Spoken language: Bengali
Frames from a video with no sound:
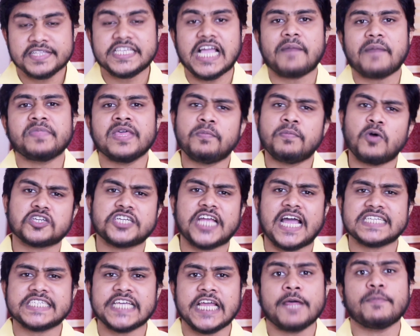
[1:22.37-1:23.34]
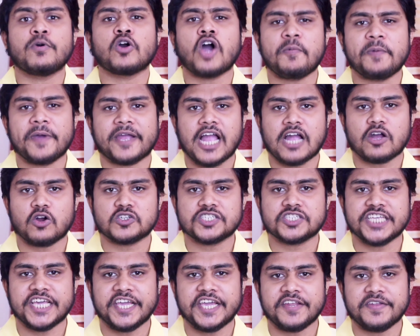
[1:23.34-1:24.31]
যে আপনি বসে আছেন এবং অপেক্ষা
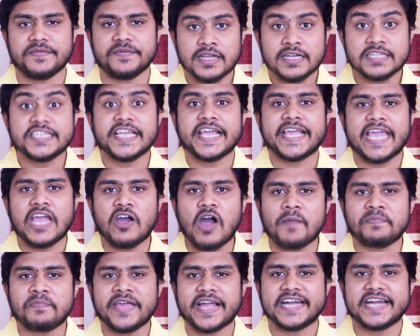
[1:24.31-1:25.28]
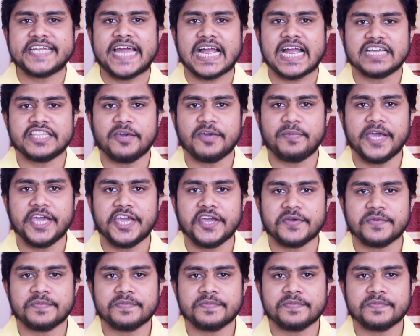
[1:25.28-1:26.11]
করছেন যে কেউ আপনাকে টাকা দেবে